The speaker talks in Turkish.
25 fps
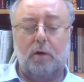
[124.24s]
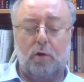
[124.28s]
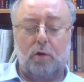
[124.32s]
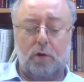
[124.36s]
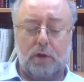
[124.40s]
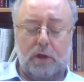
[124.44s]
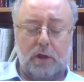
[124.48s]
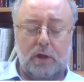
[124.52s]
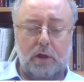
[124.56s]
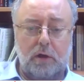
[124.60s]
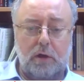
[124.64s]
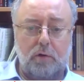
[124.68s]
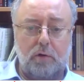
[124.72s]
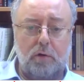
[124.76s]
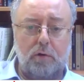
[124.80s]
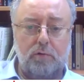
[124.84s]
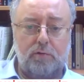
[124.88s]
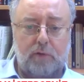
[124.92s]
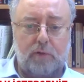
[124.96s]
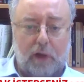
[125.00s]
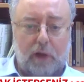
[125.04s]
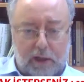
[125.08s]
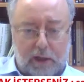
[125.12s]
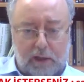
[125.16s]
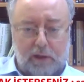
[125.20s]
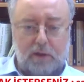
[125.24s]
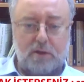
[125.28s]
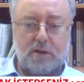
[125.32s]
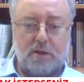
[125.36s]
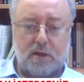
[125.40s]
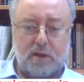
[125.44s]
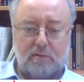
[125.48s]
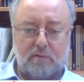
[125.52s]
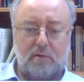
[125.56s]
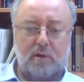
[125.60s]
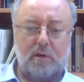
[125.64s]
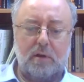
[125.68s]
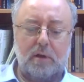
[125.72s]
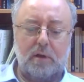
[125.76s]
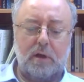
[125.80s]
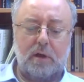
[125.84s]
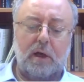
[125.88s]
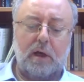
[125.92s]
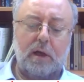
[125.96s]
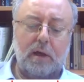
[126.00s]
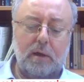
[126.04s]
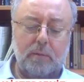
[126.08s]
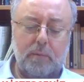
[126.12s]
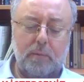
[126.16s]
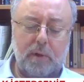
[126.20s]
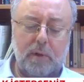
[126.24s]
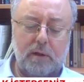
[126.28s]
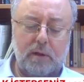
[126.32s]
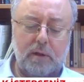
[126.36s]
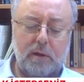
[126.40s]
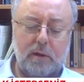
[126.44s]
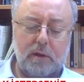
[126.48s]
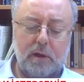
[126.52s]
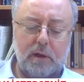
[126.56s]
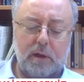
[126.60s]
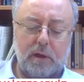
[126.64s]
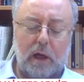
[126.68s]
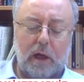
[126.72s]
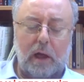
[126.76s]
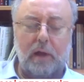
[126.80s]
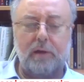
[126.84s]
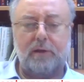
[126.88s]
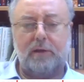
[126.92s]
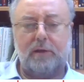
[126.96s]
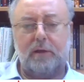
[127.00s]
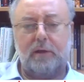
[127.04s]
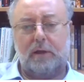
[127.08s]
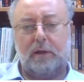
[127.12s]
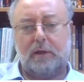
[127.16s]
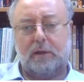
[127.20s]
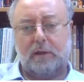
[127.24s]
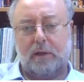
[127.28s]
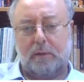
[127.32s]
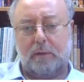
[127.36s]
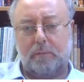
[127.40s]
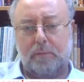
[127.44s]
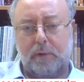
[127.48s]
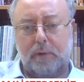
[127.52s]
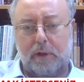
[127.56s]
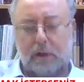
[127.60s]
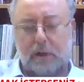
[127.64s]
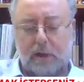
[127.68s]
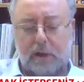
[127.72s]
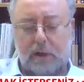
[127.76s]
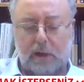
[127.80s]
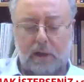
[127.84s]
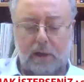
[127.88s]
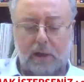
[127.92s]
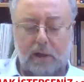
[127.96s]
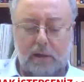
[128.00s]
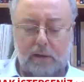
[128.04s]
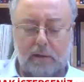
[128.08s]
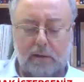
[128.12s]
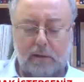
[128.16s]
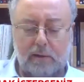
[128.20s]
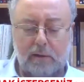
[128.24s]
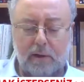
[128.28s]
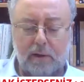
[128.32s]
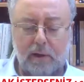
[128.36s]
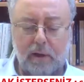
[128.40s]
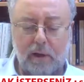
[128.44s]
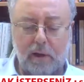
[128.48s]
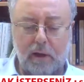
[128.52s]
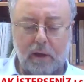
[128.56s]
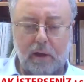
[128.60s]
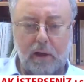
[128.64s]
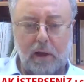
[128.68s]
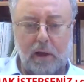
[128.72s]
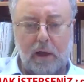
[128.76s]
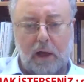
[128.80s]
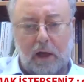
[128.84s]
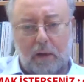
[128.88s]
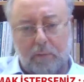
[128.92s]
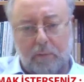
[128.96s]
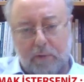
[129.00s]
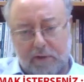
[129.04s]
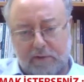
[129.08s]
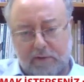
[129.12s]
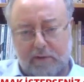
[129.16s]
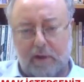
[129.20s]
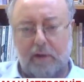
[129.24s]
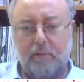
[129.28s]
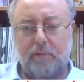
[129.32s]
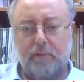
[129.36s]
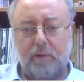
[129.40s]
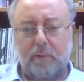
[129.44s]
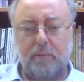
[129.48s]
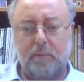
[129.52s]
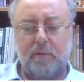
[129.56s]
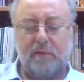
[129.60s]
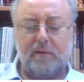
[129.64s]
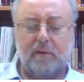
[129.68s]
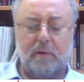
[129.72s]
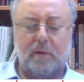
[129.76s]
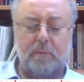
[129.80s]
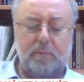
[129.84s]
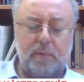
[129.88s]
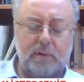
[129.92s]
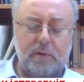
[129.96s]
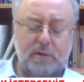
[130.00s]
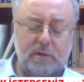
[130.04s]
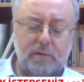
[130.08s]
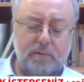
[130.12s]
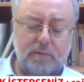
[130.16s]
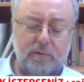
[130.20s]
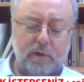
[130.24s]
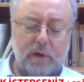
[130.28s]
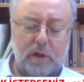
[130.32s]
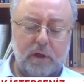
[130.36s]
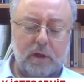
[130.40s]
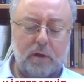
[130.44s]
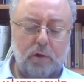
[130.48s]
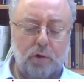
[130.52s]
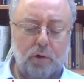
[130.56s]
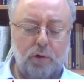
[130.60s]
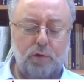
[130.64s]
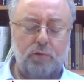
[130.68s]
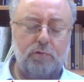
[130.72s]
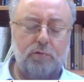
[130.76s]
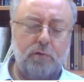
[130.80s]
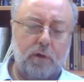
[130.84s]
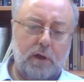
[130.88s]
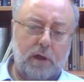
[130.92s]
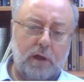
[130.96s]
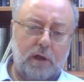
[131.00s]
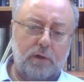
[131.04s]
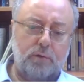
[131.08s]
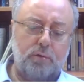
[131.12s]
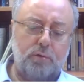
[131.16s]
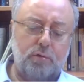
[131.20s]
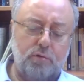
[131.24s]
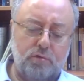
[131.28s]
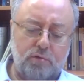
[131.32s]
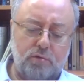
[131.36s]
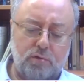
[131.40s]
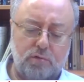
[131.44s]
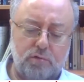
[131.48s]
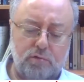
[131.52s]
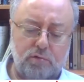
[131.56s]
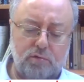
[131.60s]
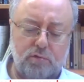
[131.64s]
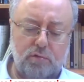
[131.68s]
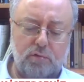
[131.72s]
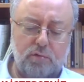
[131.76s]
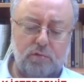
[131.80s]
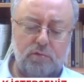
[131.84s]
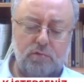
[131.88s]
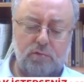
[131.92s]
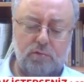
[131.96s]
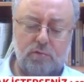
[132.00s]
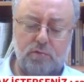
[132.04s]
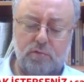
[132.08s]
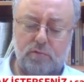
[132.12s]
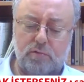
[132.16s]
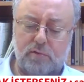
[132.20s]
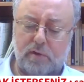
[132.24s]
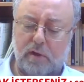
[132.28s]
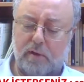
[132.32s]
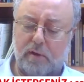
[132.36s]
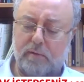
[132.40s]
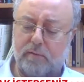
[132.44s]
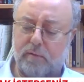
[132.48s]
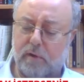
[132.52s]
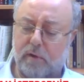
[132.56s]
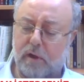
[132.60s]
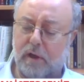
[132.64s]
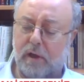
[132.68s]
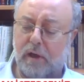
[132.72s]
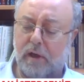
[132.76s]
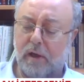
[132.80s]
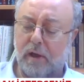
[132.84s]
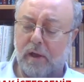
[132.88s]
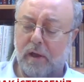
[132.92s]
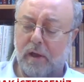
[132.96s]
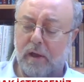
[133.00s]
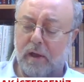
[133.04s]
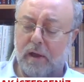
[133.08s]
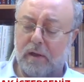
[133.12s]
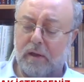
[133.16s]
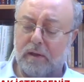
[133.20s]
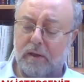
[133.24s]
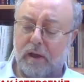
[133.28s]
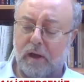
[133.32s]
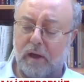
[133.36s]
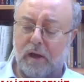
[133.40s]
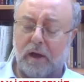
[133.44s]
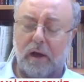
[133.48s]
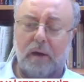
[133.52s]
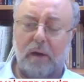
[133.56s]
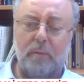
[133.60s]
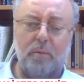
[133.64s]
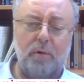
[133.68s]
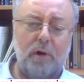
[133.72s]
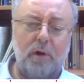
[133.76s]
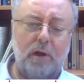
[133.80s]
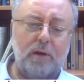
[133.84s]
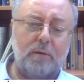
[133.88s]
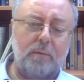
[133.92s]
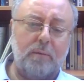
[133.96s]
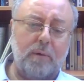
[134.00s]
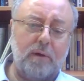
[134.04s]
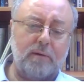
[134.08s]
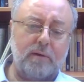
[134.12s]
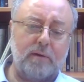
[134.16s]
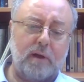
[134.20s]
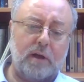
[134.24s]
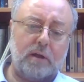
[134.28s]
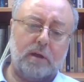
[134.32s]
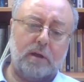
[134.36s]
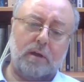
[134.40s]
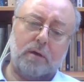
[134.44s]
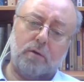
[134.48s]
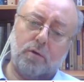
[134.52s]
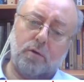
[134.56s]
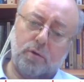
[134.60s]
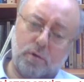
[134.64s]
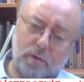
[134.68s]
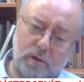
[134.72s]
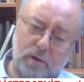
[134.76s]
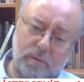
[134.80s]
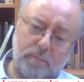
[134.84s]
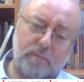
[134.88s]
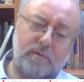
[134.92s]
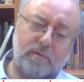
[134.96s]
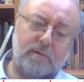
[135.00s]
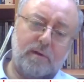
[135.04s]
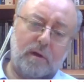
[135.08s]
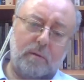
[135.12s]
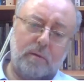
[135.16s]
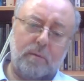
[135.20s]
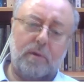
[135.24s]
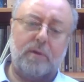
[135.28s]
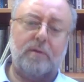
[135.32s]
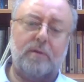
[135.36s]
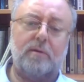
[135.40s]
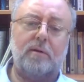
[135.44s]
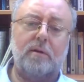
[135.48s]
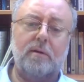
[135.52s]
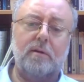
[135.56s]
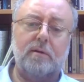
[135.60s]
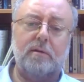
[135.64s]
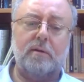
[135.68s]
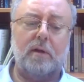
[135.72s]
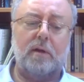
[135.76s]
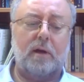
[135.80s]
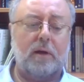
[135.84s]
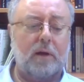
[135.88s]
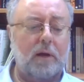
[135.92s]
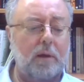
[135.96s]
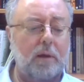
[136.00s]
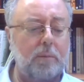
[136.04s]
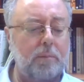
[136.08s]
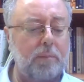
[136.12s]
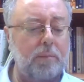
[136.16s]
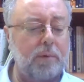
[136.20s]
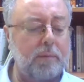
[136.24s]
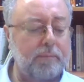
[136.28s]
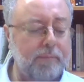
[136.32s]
Lord Kinross aynı çeviridir, aynı metindir. Altın kitaplara ait ama sayfa mizampajı farklı. O yüzden 639. sayfaya tekabül etmez. Artık onu da bir zahmet siz arayıp